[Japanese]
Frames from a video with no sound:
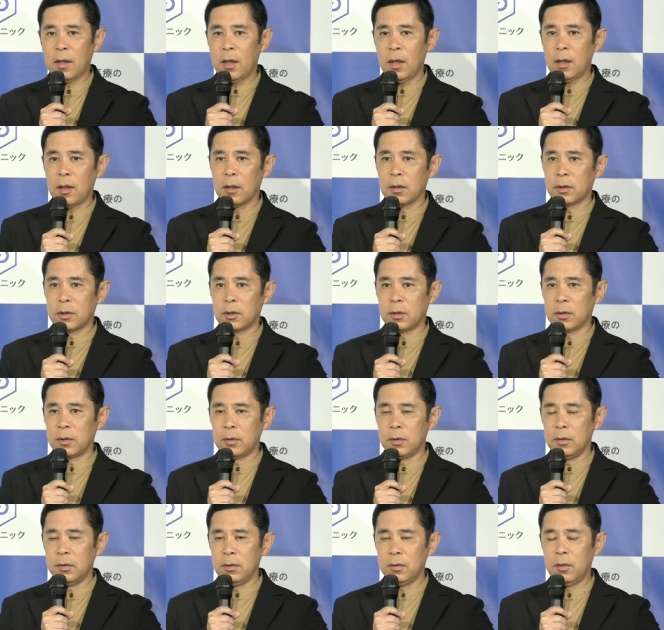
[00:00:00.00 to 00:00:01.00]
から
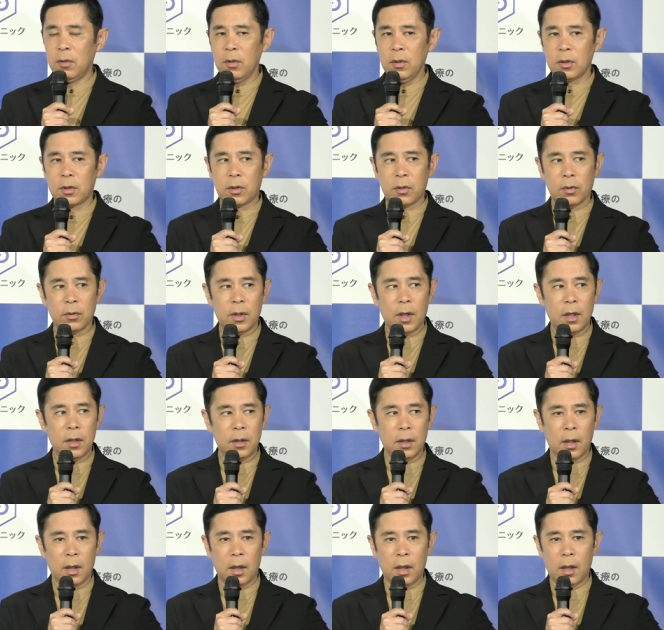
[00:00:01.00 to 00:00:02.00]
すごい巨
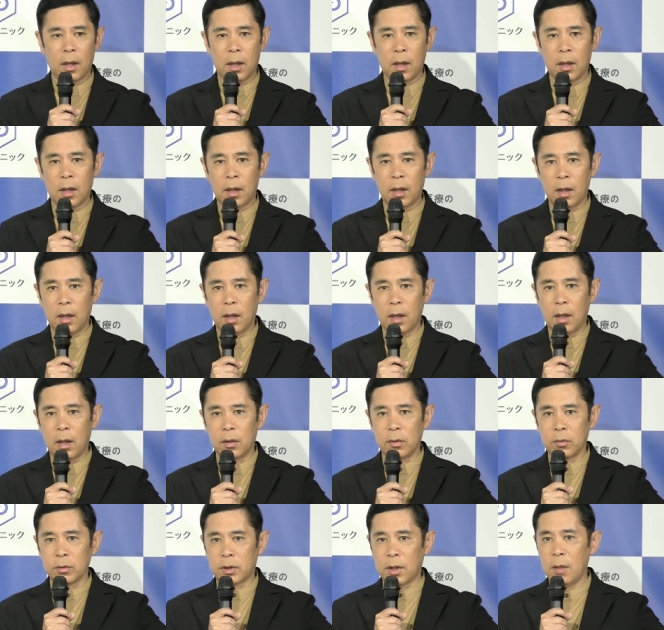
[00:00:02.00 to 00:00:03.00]
大な
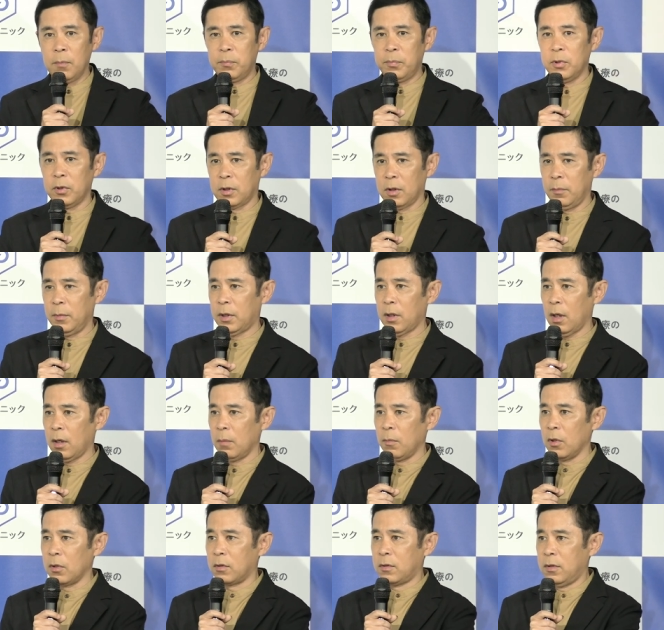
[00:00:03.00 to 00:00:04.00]
あの扇風機みたいな
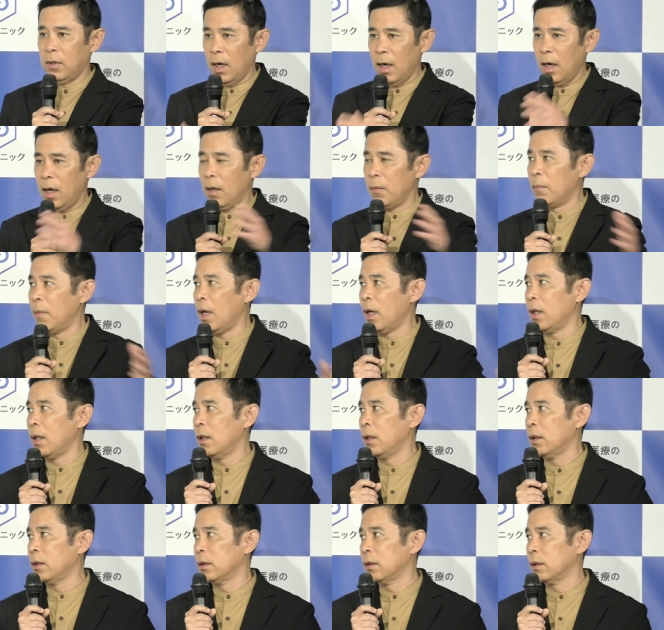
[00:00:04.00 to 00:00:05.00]
のもぐ
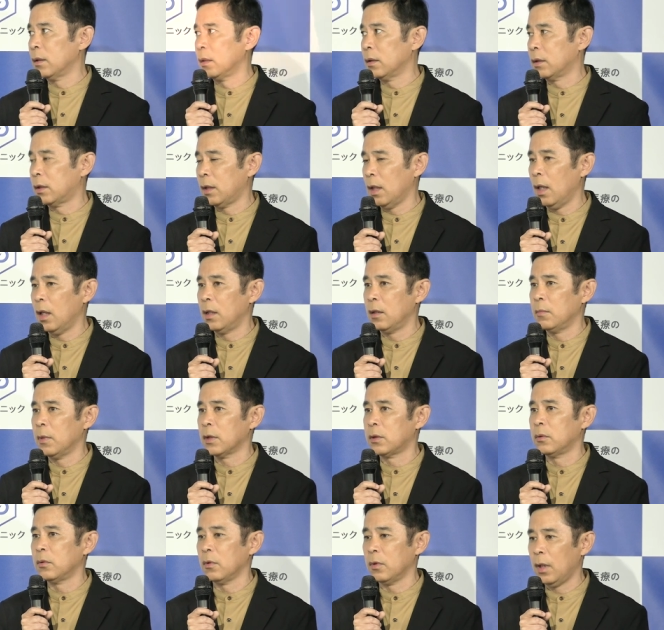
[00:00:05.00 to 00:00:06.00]
わー回しはり
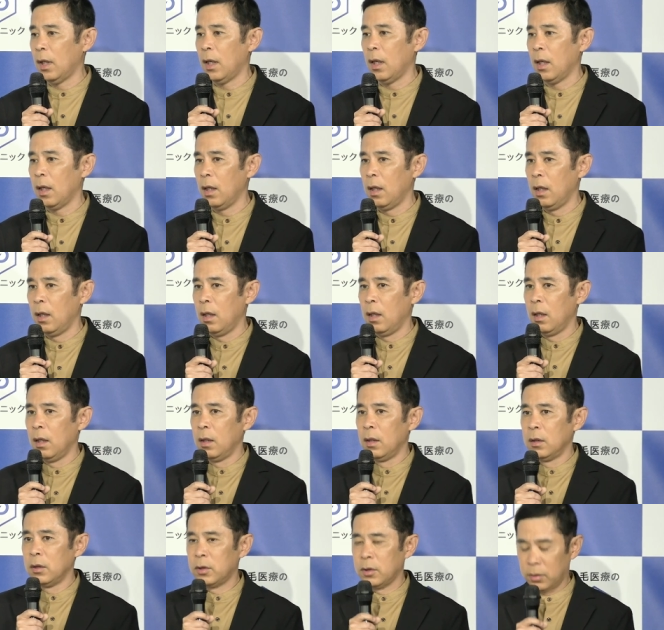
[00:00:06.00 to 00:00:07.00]
ますので、
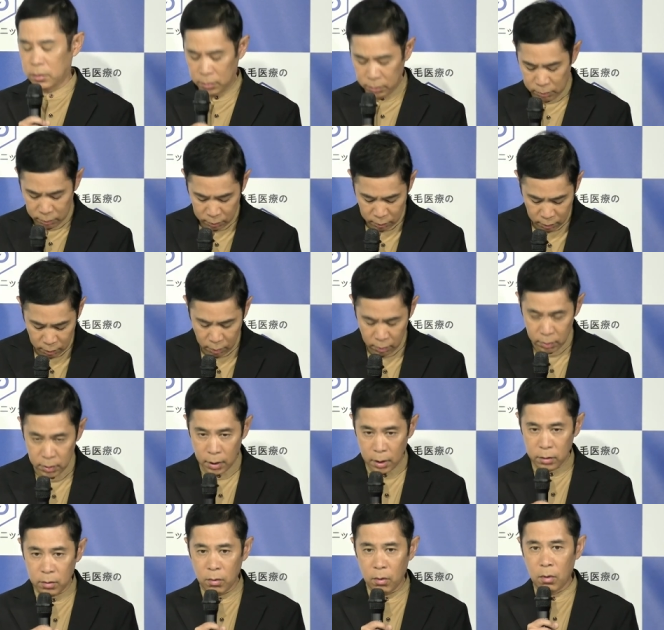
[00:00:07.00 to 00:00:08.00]
すんご
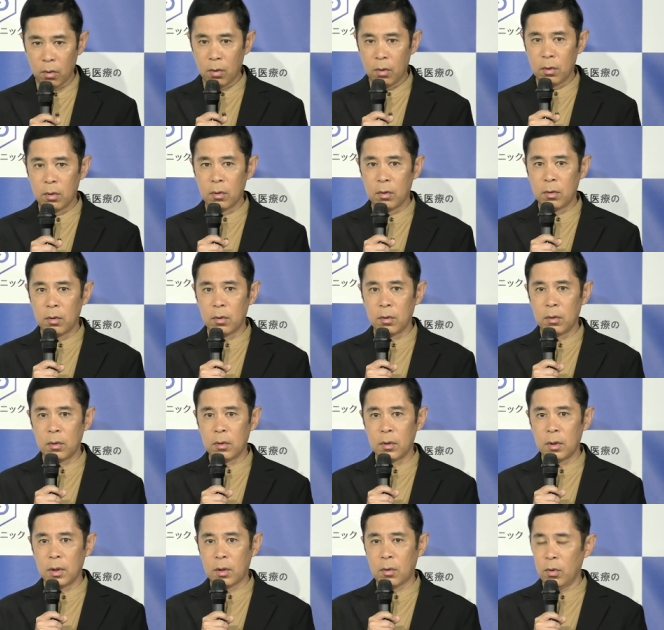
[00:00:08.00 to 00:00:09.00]
いあの
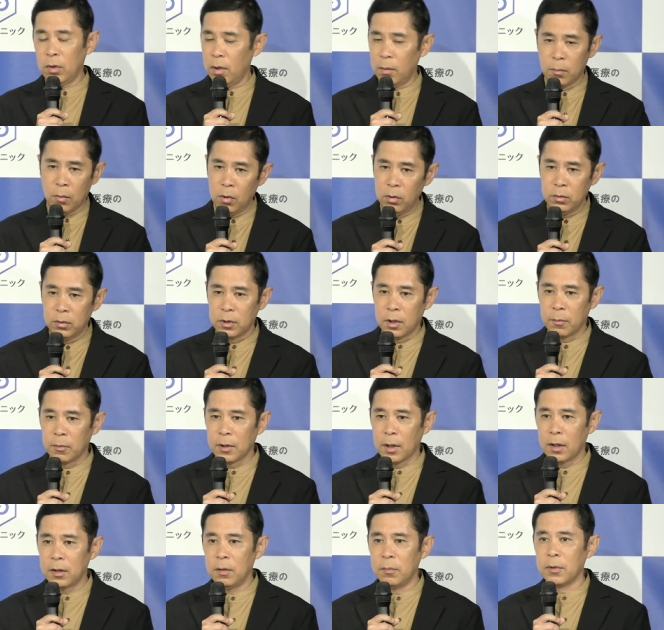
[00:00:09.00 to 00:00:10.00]
これは文句で
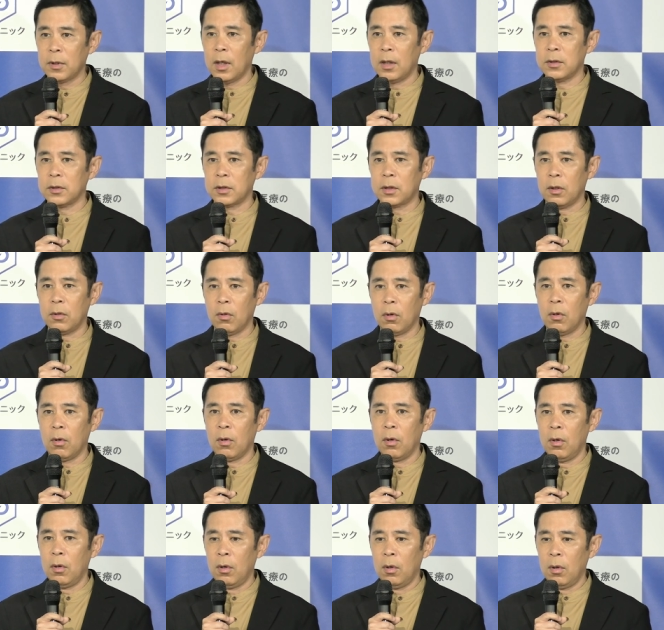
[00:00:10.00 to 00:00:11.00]
も何でもないんですけど
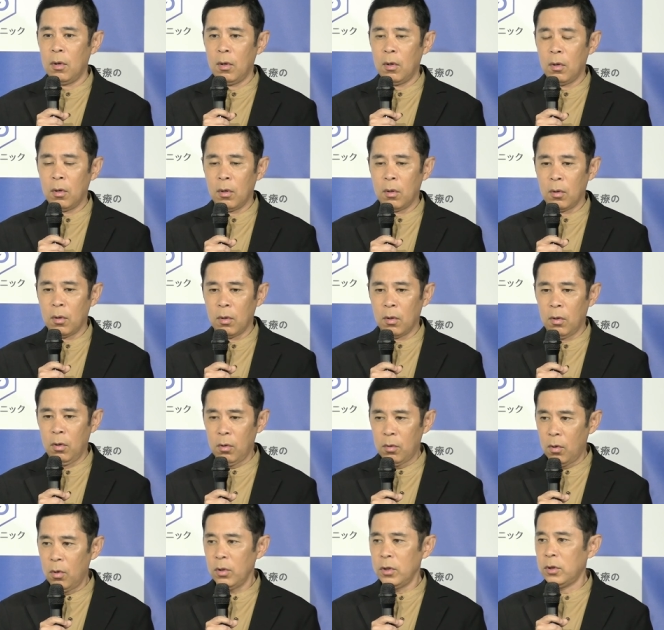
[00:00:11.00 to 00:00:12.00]

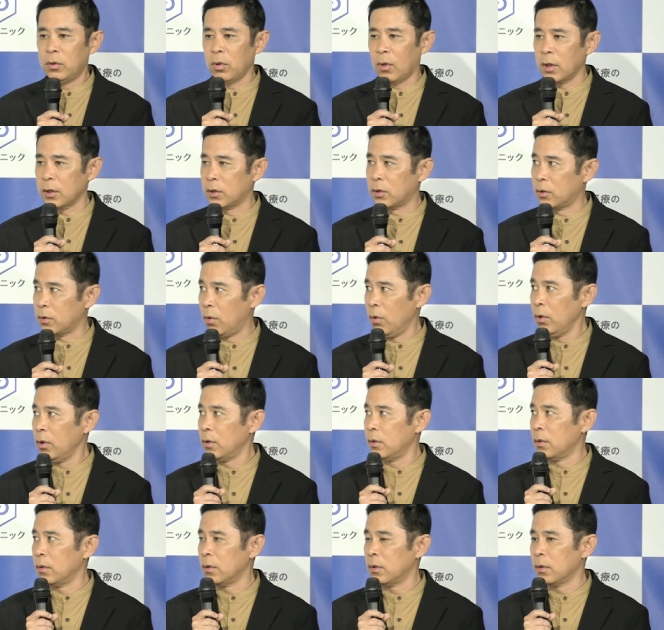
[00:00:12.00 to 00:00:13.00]
誇りとかすご
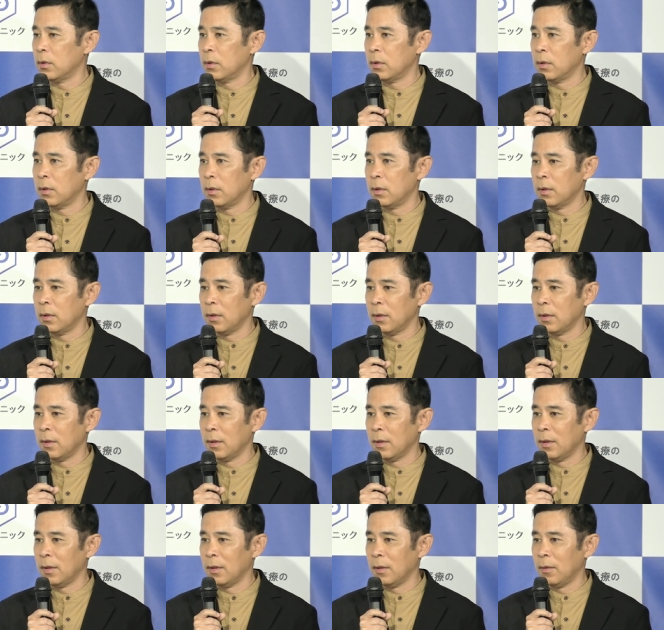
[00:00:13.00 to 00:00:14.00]
い、な
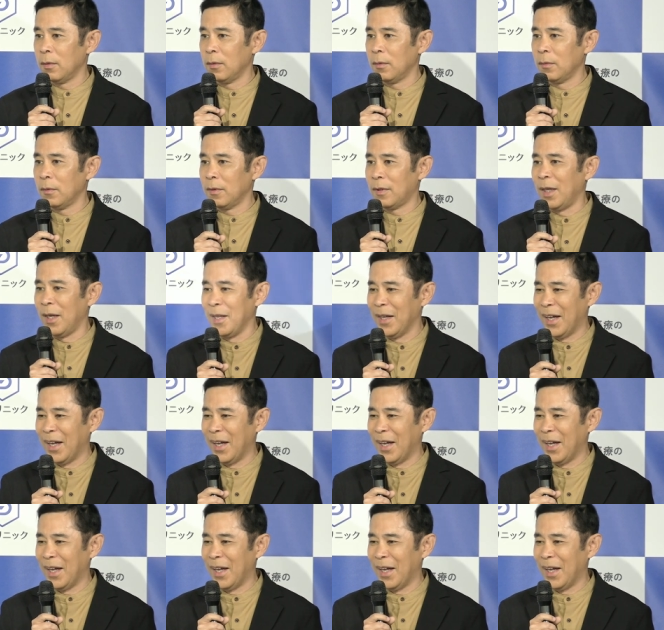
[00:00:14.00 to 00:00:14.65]
文句やな